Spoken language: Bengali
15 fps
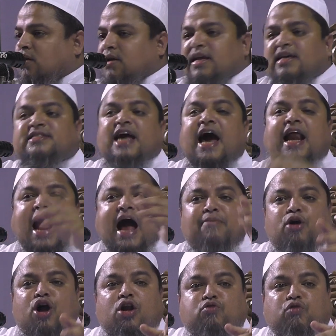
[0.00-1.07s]
নিজের
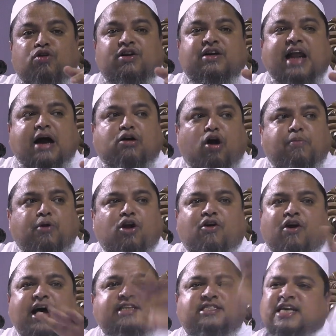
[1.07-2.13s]
আমল কোনটা কবল
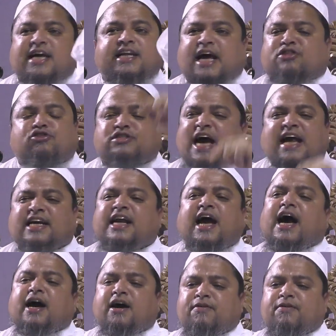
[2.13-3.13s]
হয়েছে এটা তো জানি না